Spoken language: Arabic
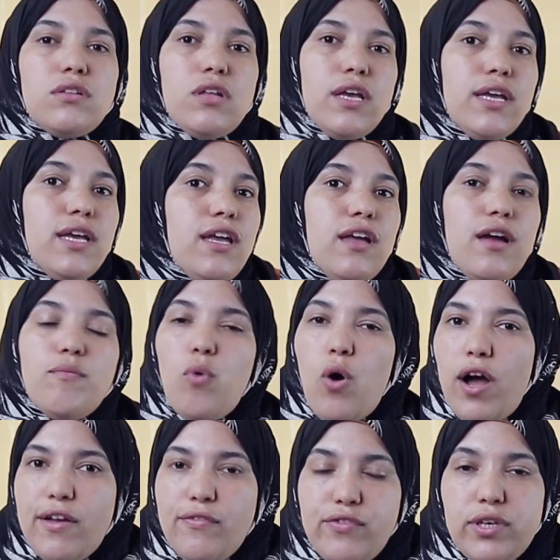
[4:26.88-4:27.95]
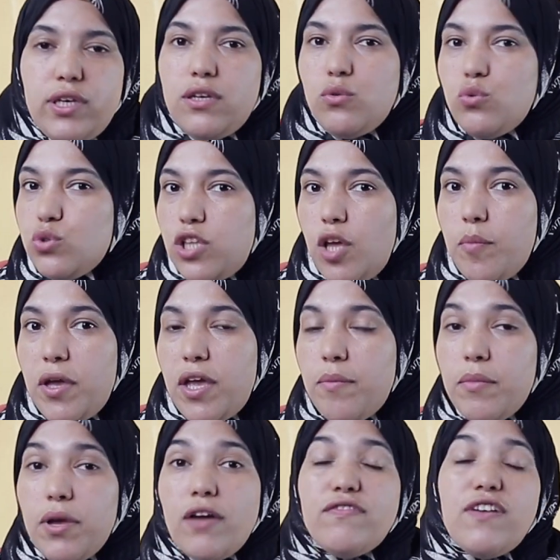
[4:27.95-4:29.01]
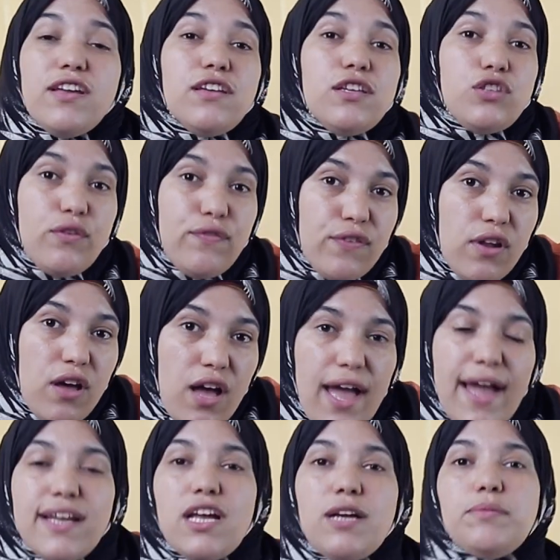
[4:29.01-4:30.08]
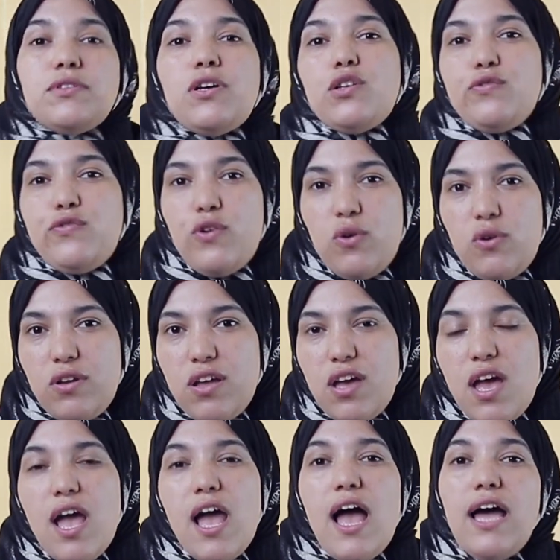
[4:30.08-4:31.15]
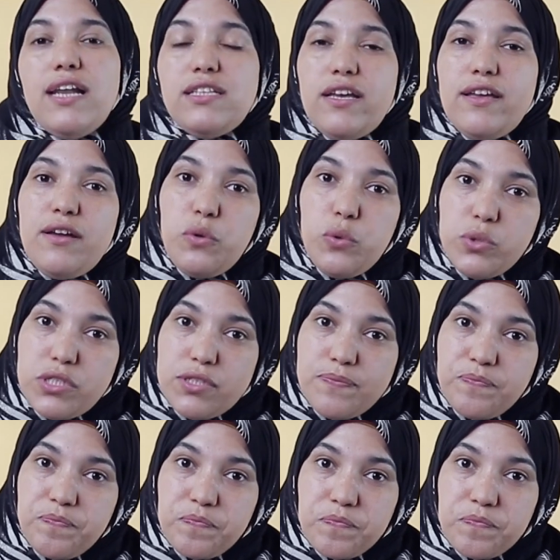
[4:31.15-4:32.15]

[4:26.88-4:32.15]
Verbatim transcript: آه، معافين وتمام فهي طفله انجبت اطفال هل ده يجوز